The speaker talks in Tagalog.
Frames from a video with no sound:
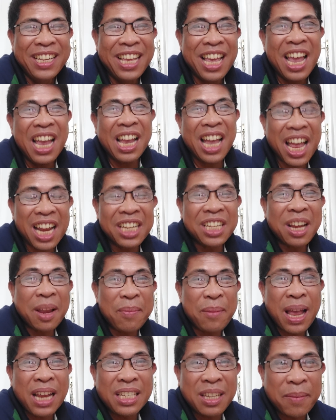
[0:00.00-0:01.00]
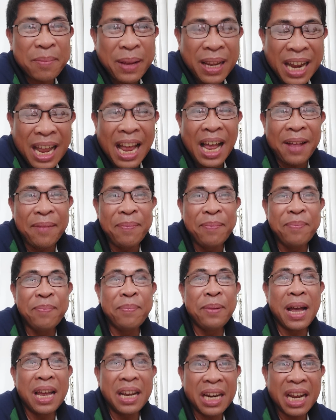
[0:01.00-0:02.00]
gikan sa masa pala
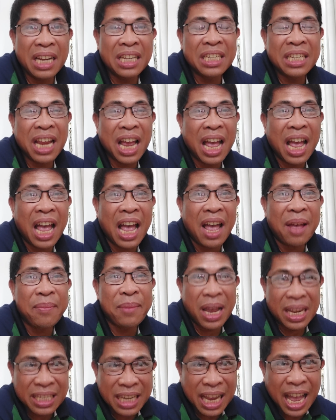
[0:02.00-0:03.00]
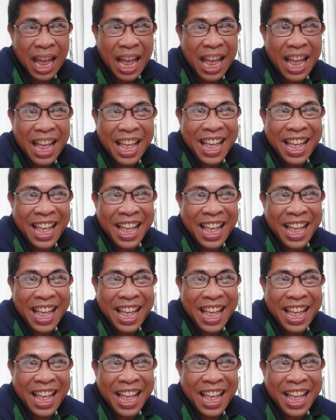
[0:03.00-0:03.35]
para sa masa.